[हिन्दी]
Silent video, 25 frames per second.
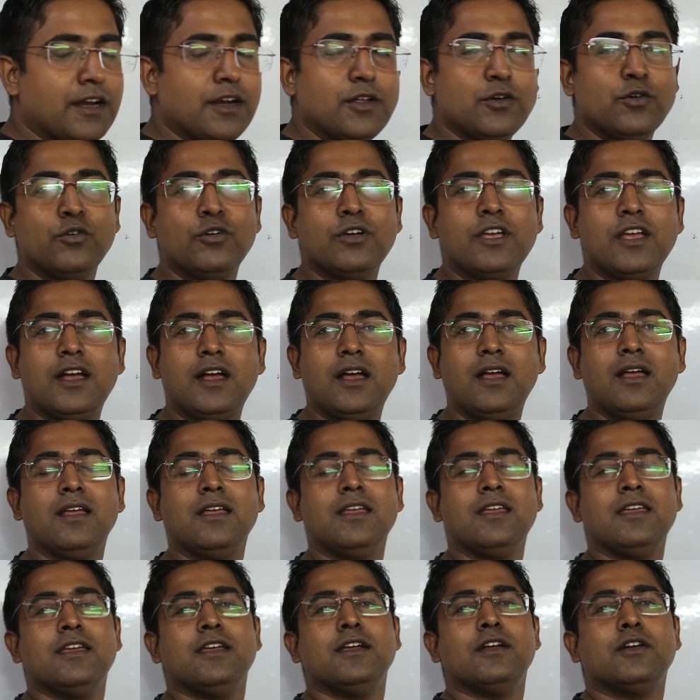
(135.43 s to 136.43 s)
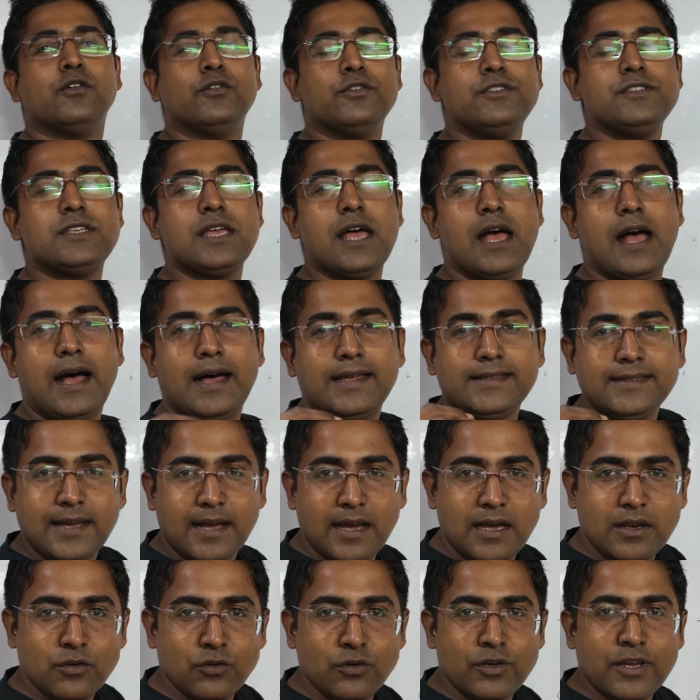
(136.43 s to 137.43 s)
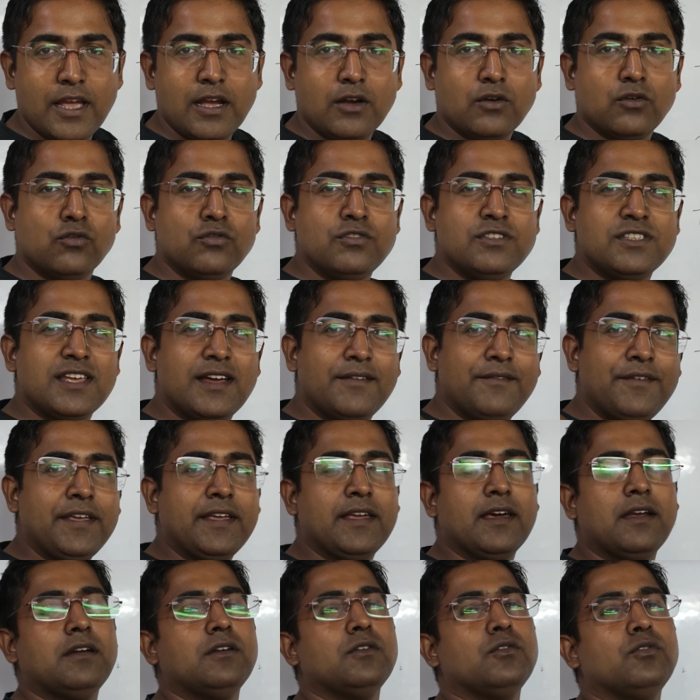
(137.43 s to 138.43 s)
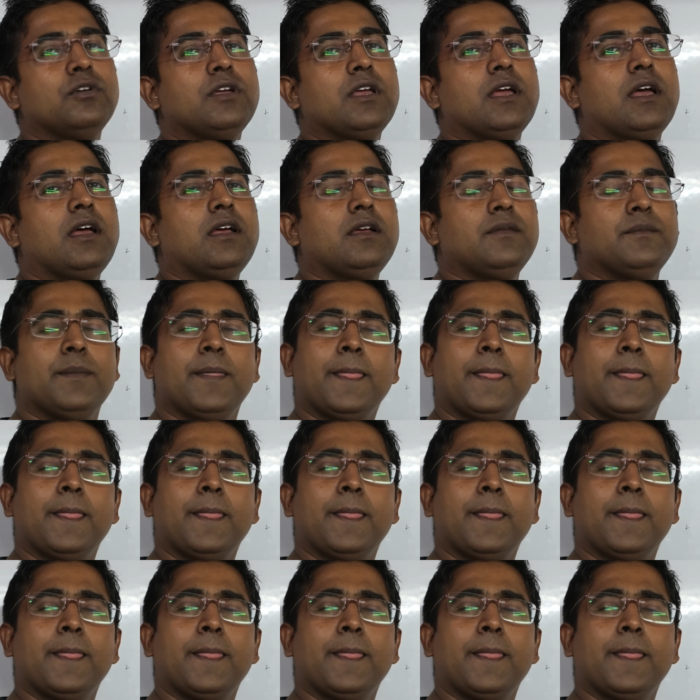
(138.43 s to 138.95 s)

करण हो गया कौन सा आधार हो गया कौन सा विकरण हो गया